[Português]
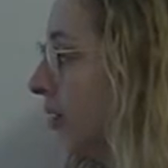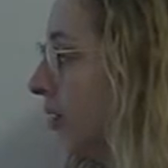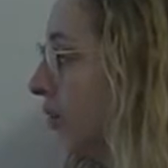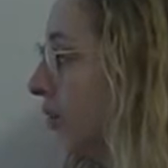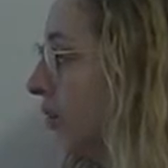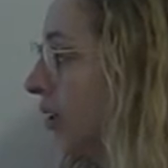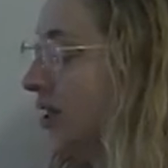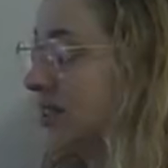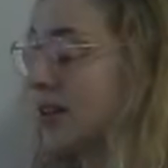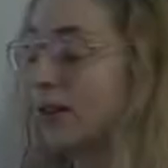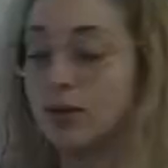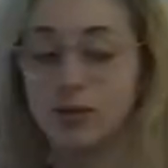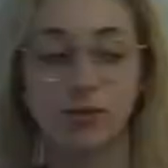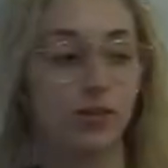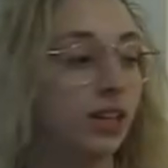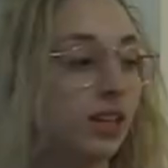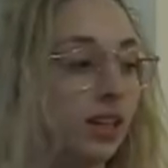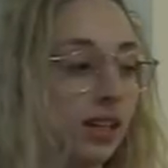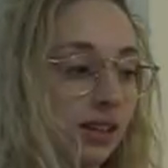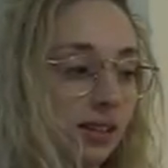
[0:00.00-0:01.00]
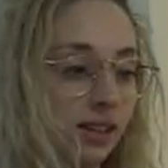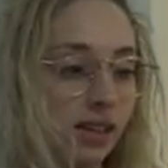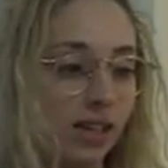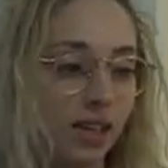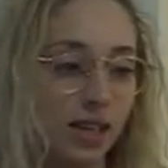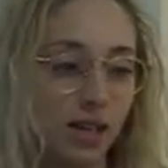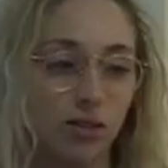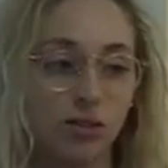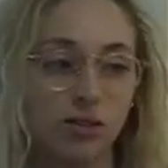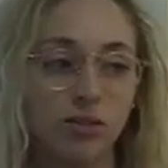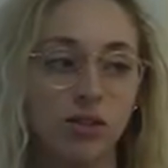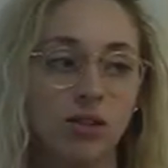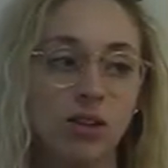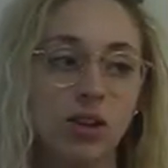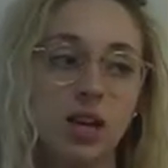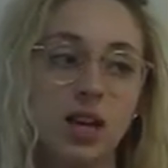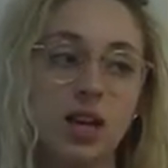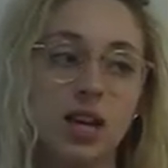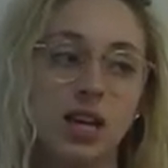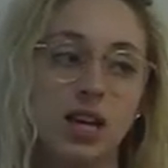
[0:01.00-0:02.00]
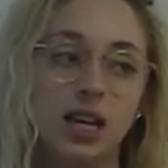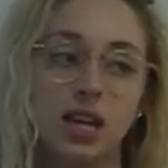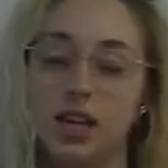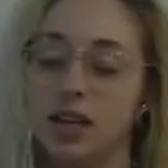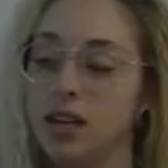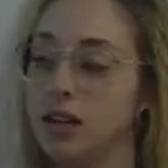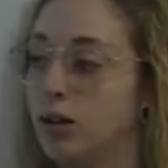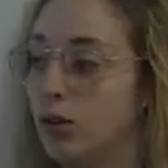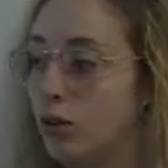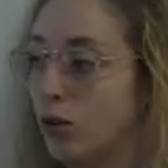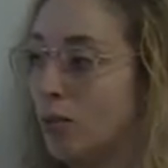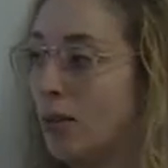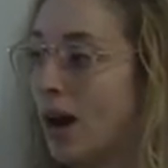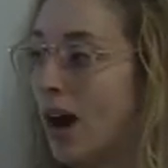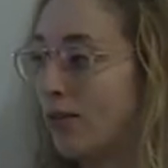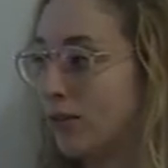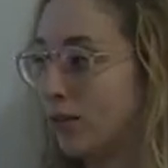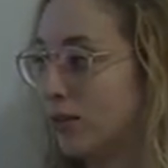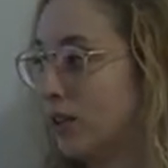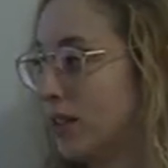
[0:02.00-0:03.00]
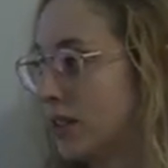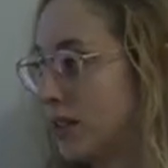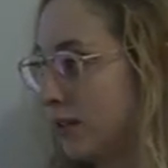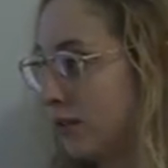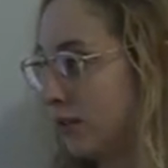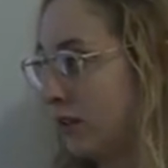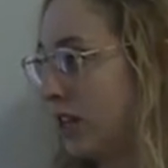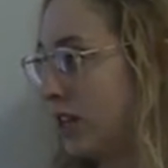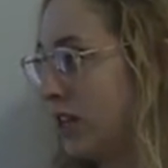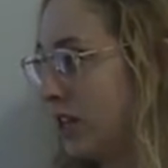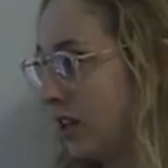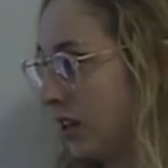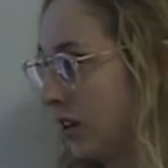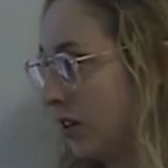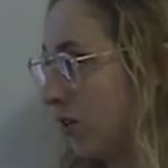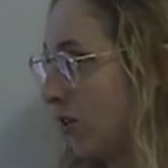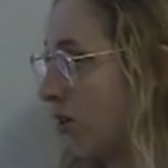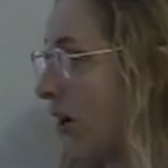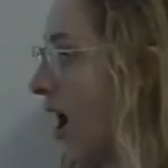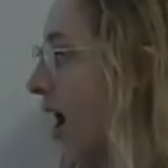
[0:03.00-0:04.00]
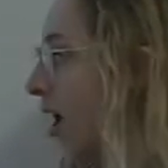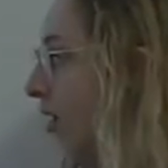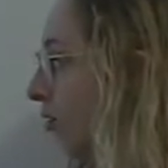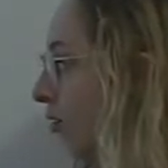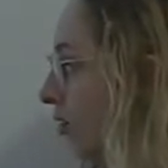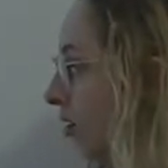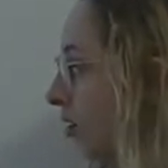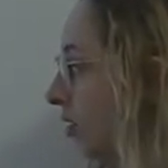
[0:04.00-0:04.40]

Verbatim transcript: utilizavam farinha de trigo e grumavam essa farinha com água